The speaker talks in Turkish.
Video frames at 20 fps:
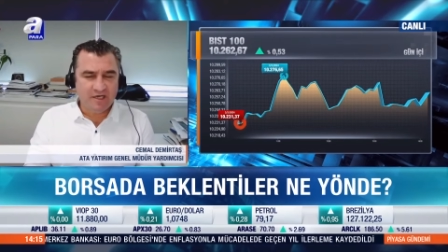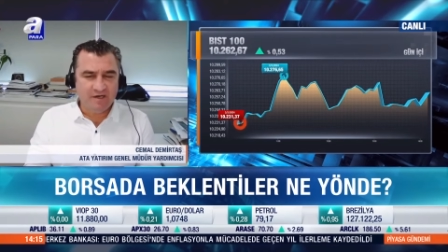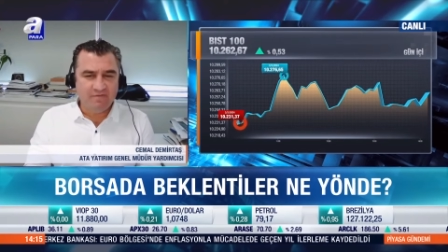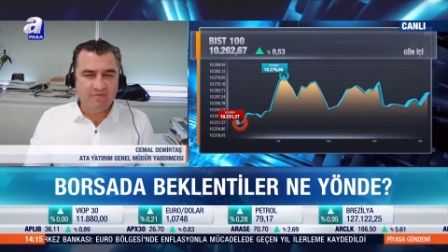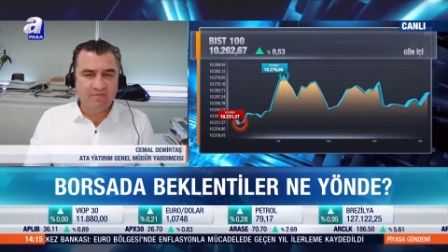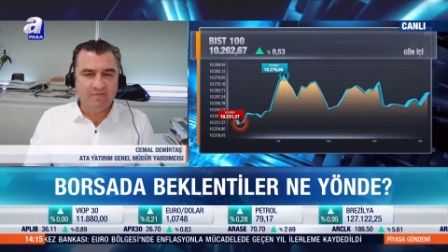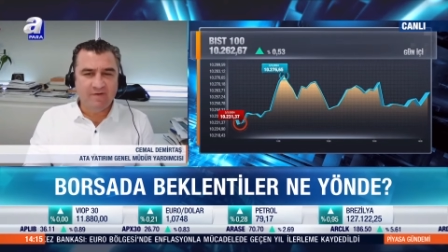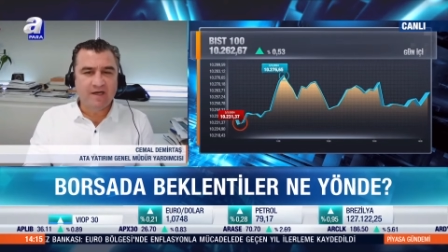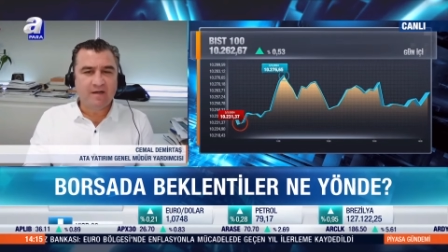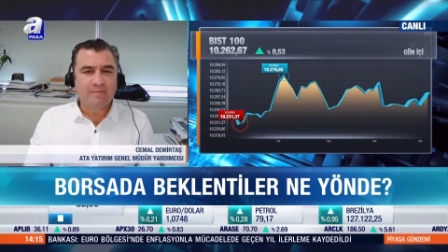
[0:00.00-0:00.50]

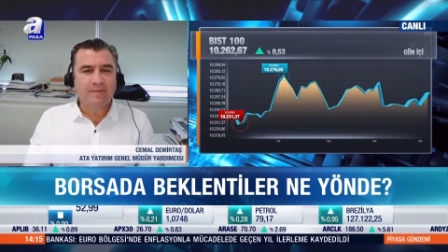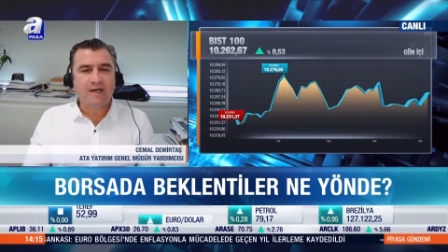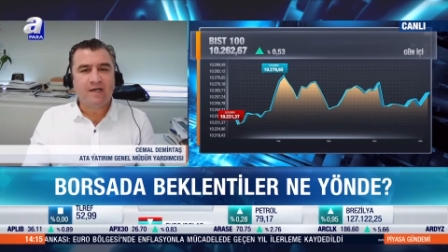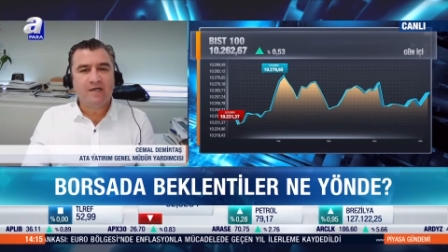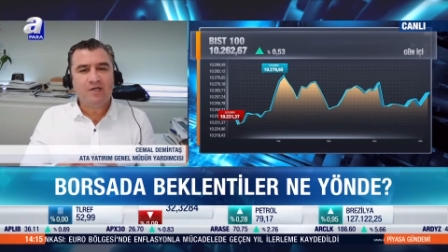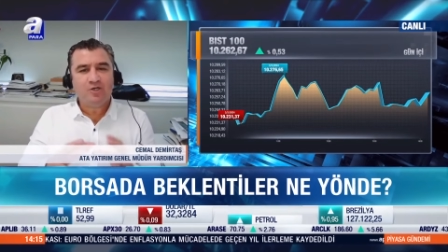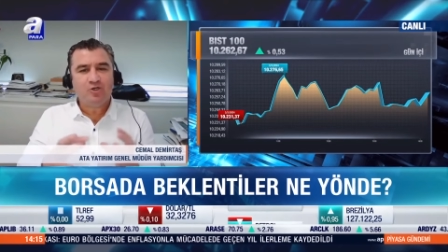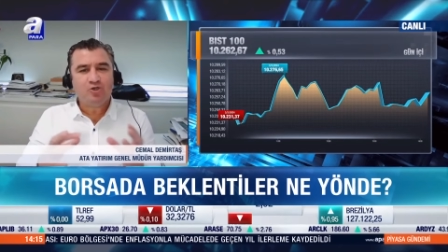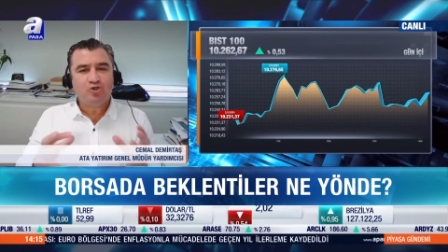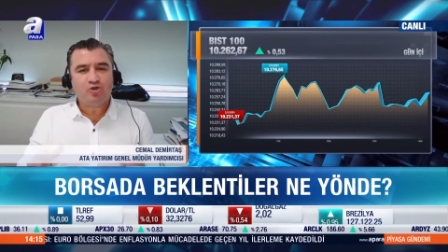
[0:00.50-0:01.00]
tarafı var ama
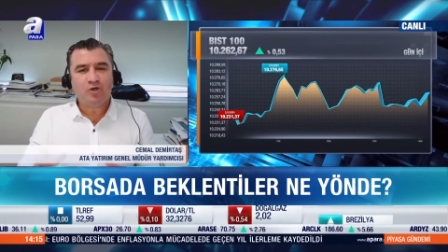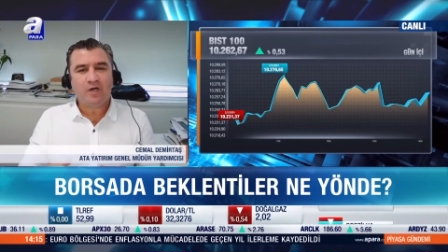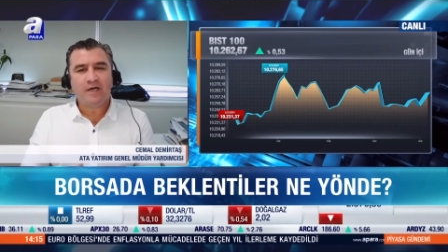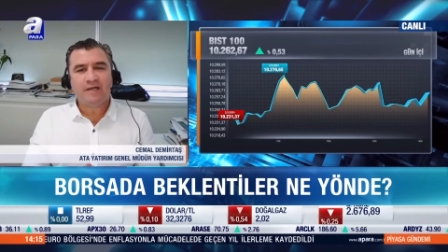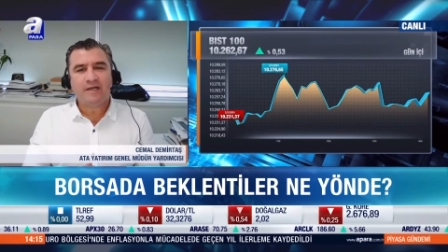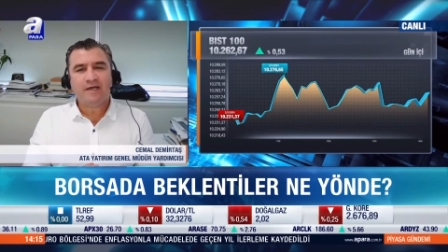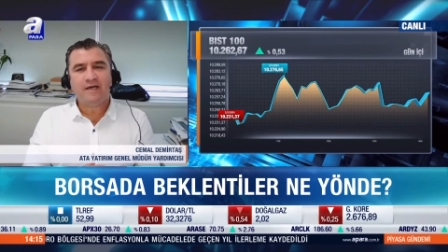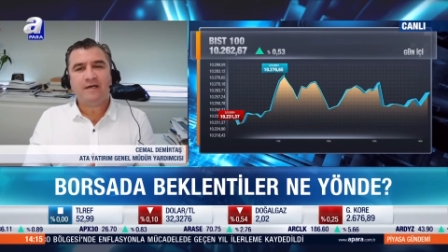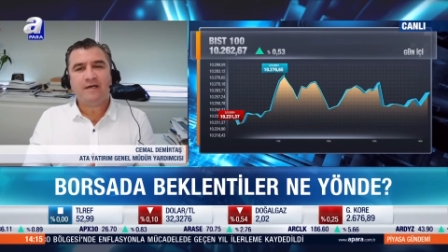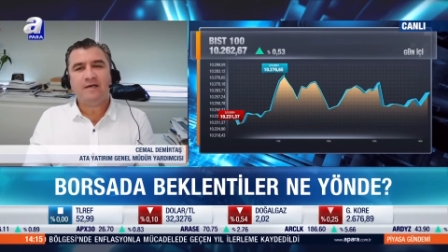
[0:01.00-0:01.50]
şu
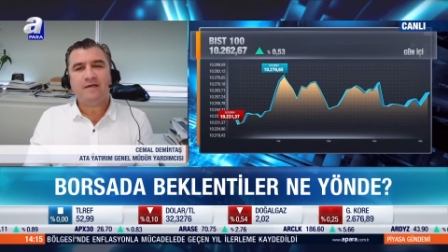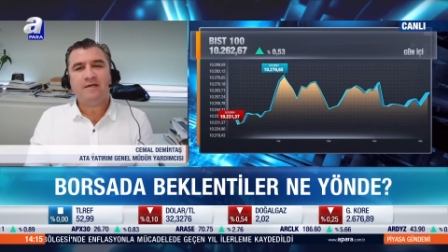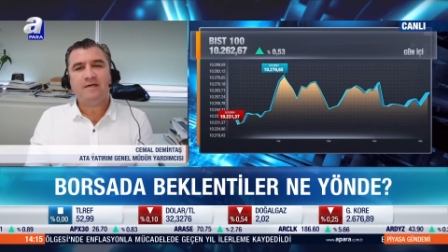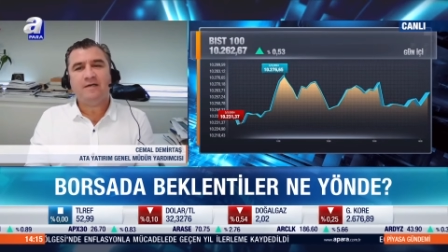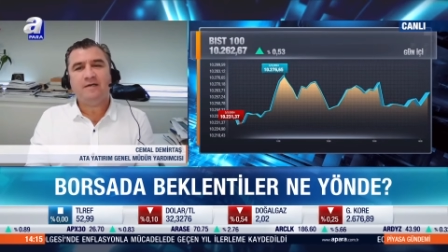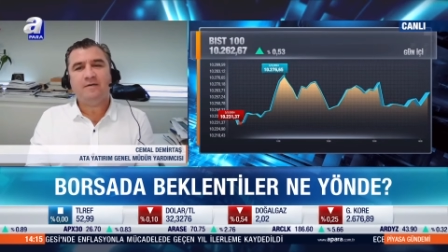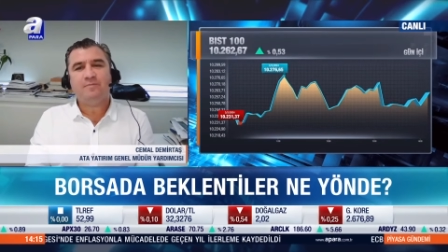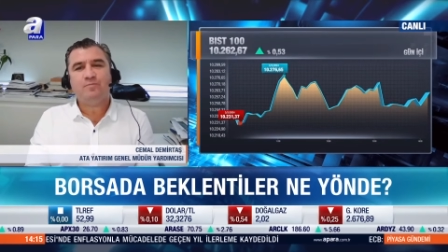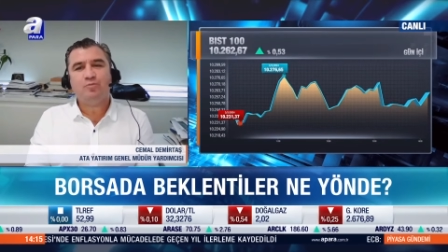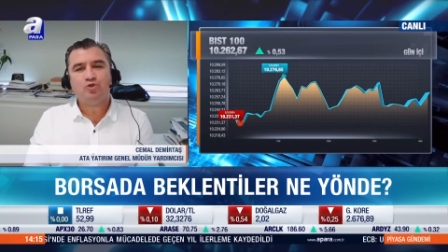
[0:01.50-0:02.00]
ana
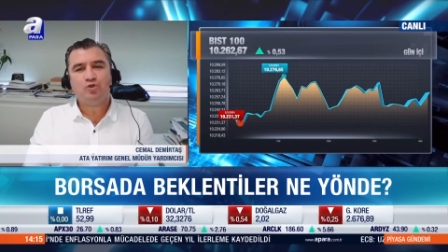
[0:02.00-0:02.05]
e,